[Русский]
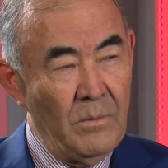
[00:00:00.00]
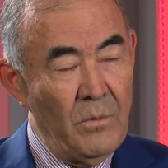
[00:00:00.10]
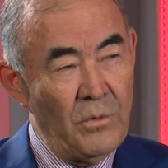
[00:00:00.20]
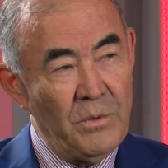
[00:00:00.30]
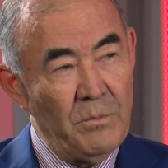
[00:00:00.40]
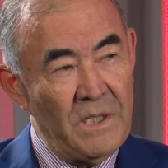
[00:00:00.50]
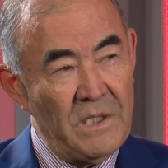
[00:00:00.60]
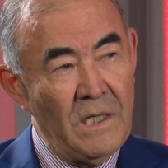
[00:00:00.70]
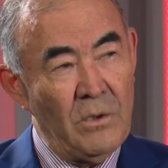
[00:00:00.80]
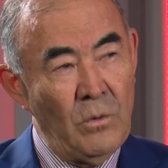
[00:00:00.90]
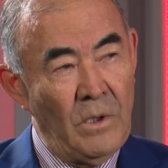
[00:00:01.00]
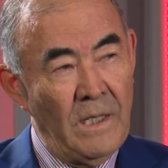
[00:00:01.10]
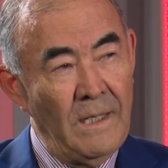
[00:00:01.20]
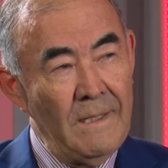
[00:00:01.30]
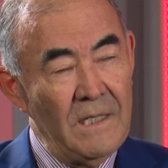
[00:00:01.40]
очень большая
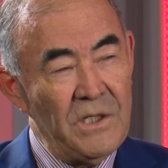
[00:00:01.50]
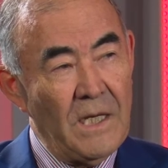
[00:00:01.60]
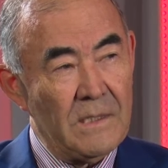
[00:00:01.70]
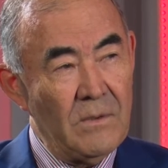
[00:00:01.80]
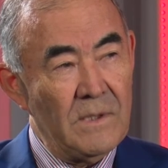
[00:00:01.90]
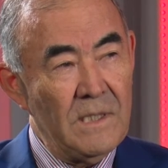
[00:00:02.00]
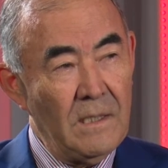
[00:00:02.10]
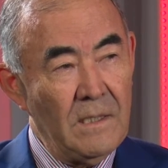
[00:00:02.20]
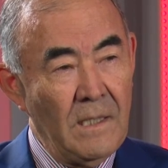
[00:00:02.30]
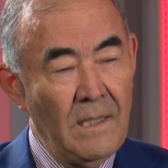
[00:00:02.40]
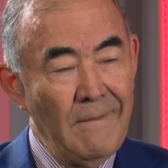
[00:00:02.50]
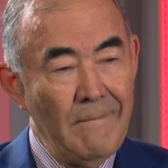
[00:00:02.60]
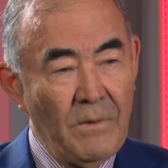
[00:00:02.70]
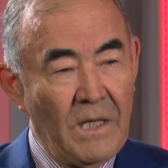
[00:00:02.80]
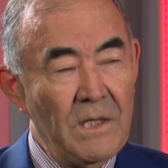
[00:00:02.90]
доля частного сектора,
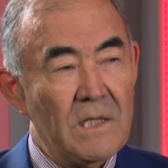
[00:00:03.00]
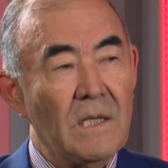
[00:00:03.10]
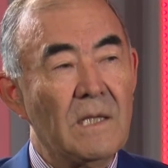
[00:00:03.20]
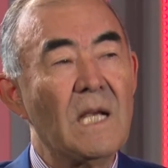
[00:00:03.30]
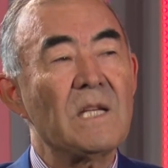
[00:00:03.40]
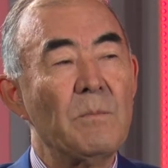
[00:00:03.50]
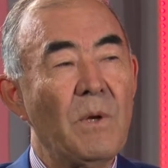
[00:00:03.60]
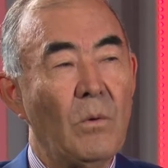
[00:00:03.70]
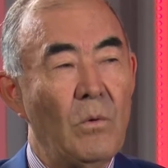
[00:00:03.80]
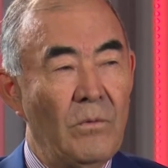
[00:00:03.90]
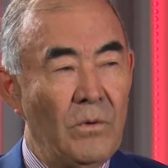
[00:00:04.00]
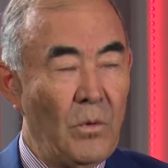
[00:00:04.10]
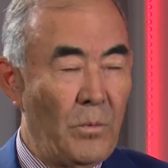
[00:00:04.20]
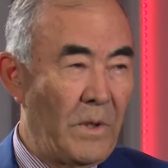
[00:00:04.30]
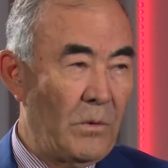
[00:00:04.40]
конечно, даже
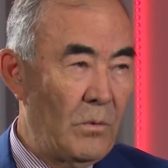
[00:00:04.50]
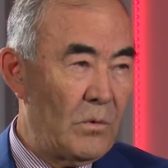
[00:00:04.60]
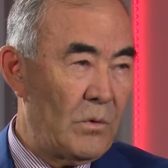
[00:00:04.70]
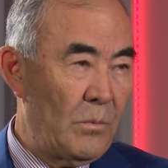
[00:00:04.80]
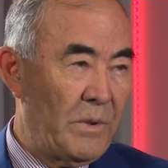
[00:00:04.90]
бракованную продукцию